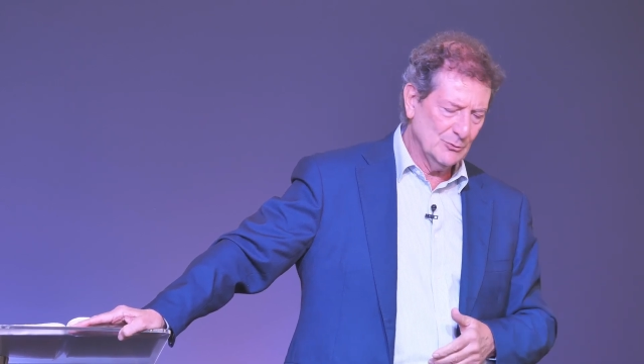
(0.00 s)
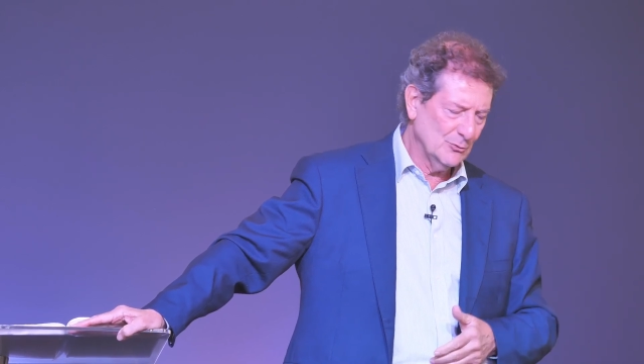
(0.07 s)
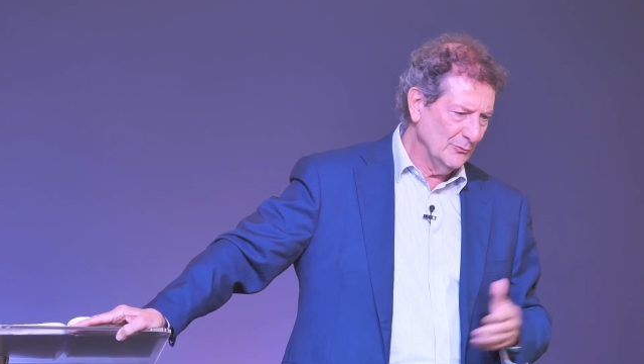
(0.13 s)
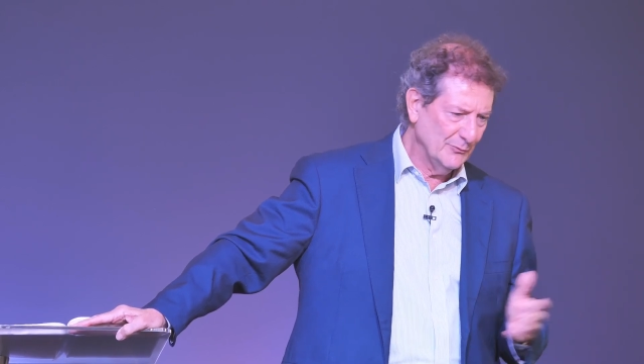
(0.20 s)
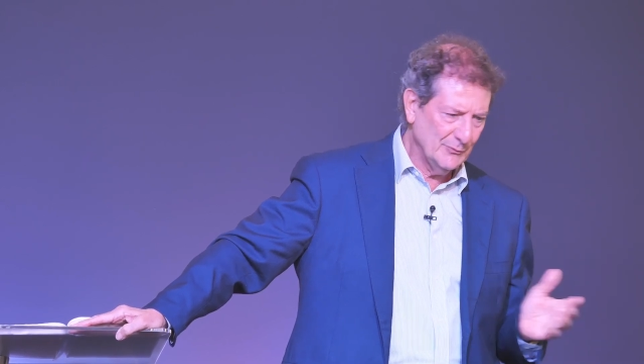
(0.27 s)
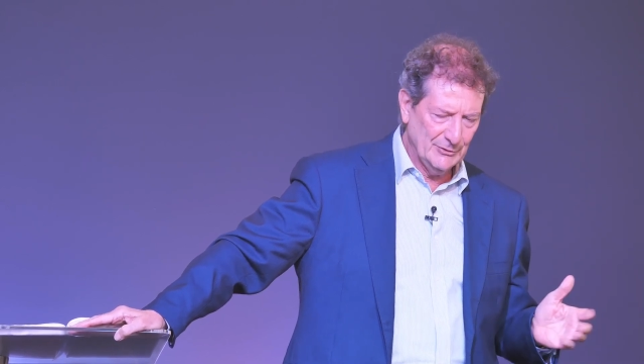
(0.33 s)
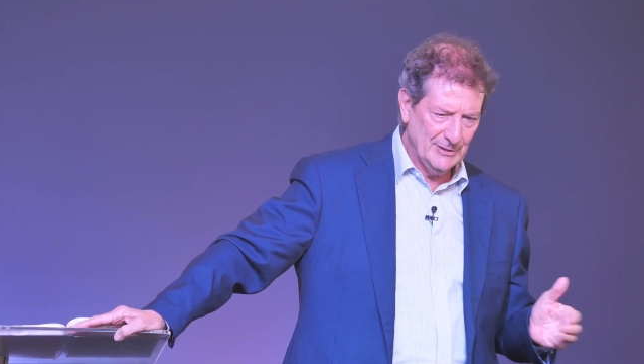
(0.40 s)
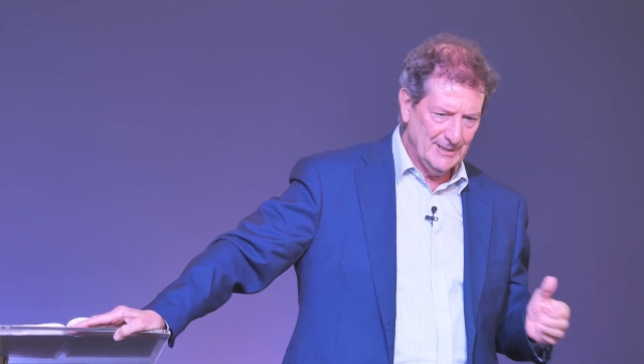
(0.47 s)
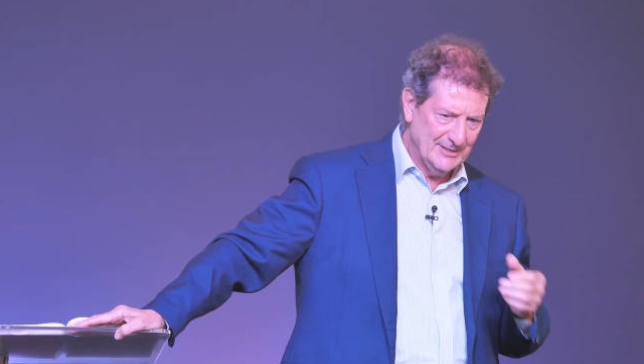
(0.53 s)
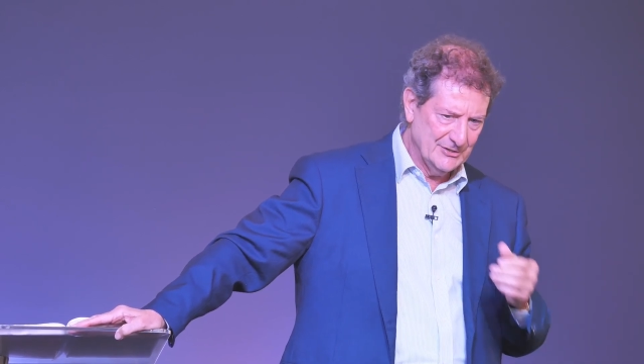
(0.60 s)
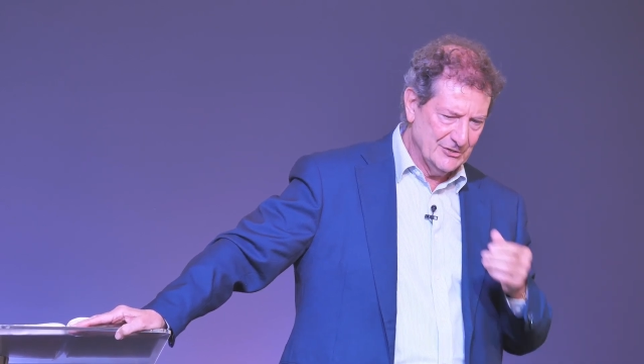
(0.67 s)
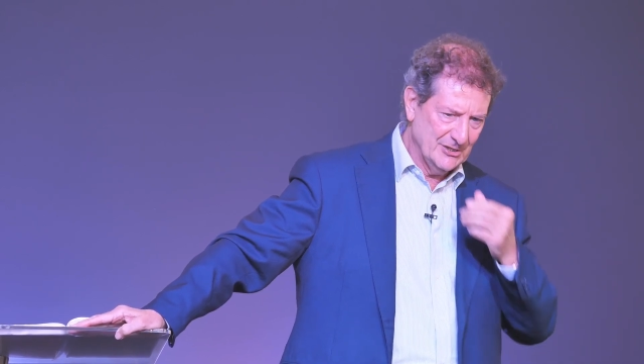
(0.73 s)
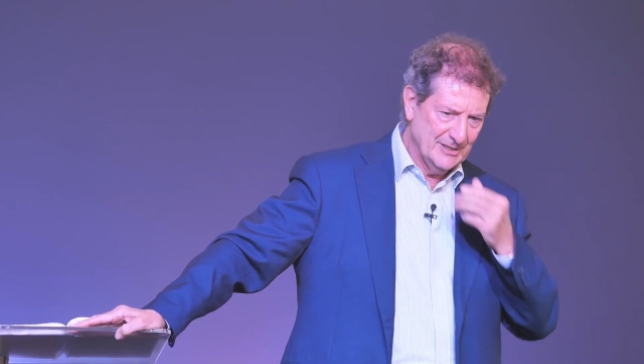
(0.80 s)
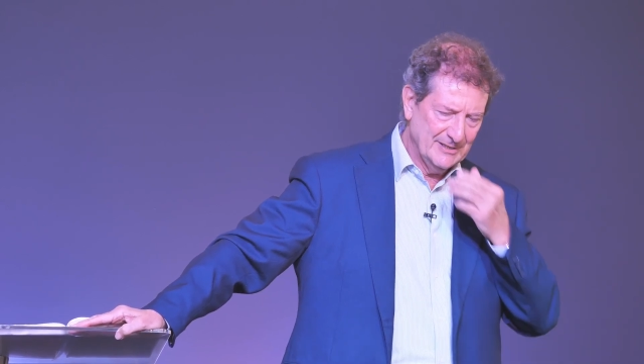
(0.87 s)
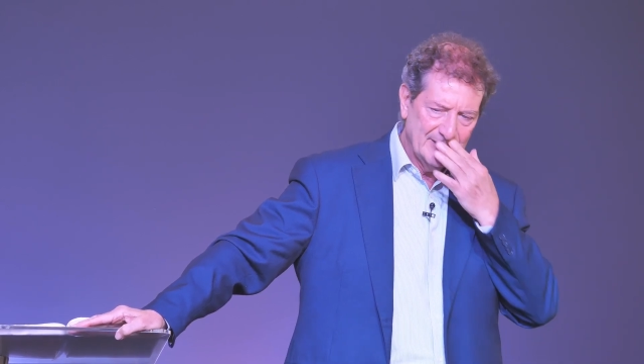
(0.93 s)
stufo della
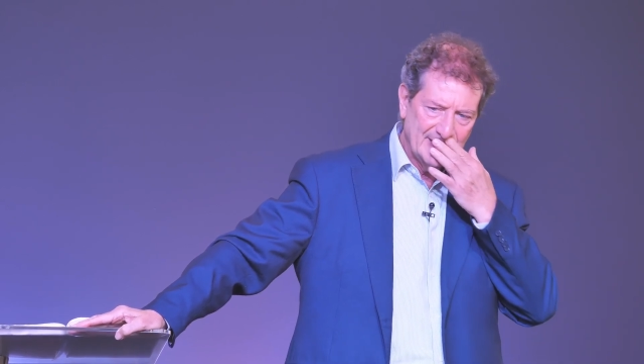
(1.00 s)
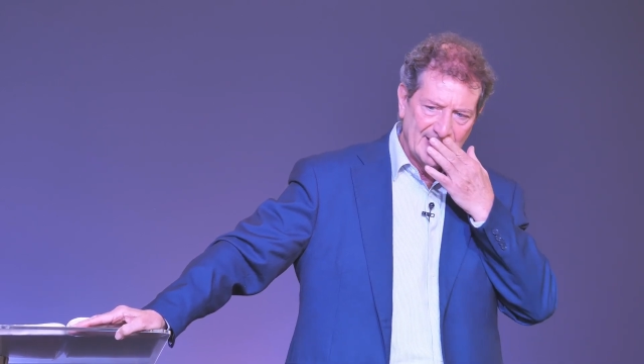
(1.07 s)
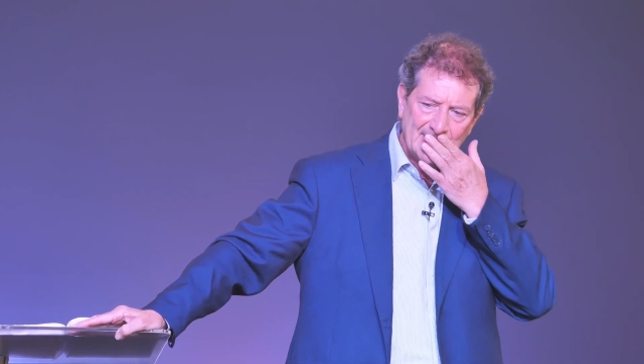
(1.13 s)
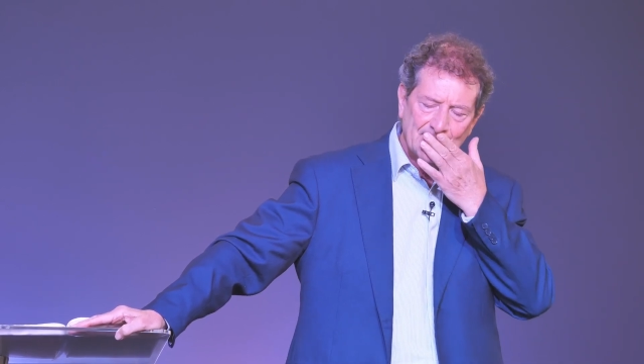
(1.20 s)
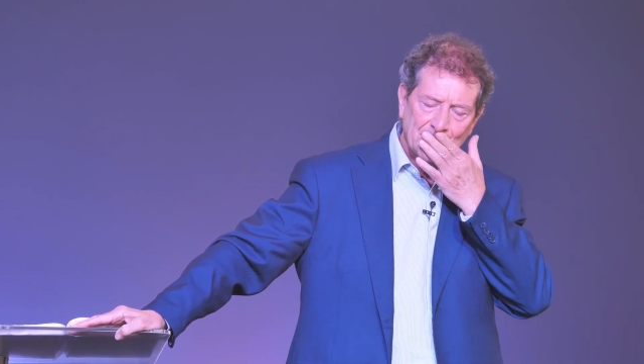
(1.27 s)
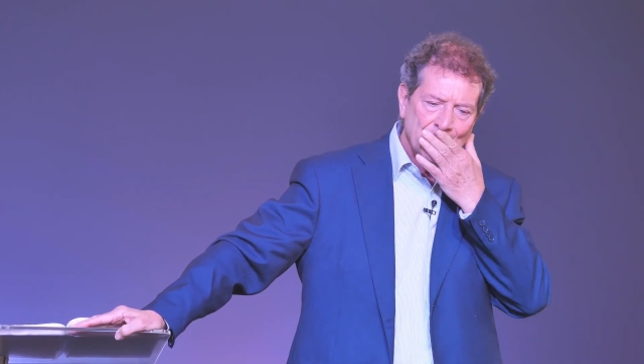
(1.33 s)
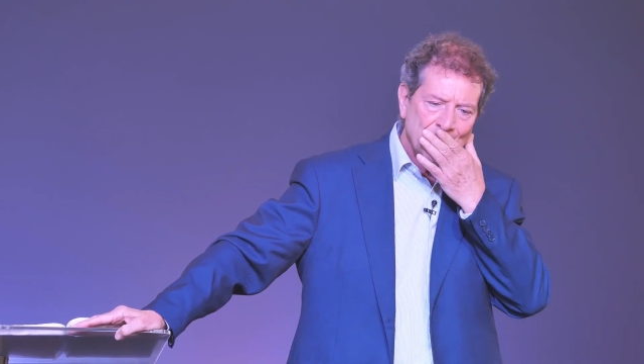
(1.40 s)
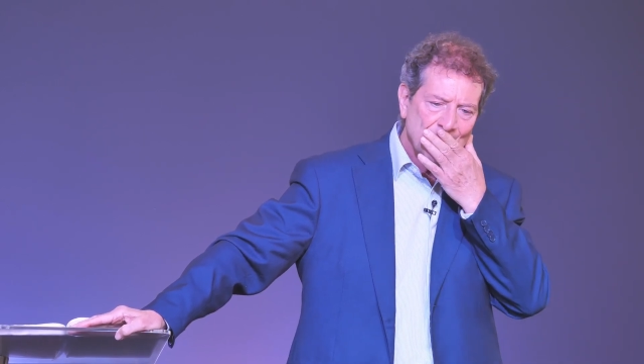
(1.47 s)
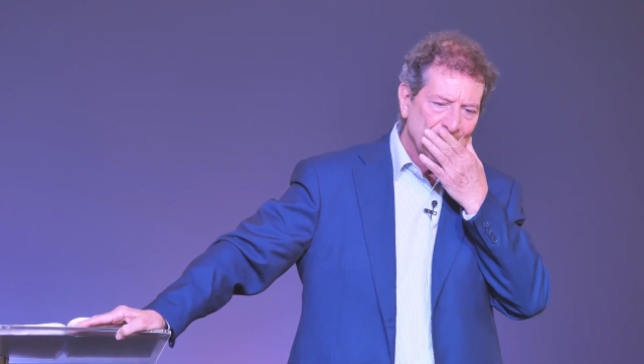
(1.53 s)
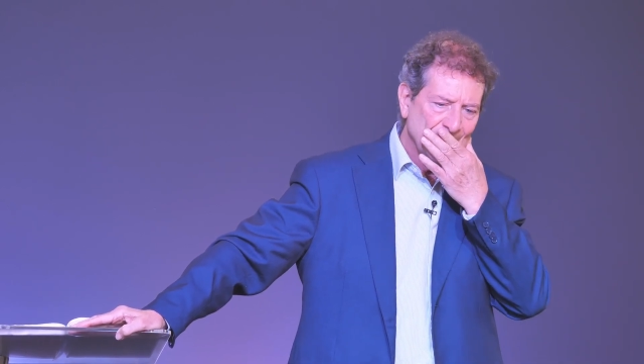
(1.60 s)
gente.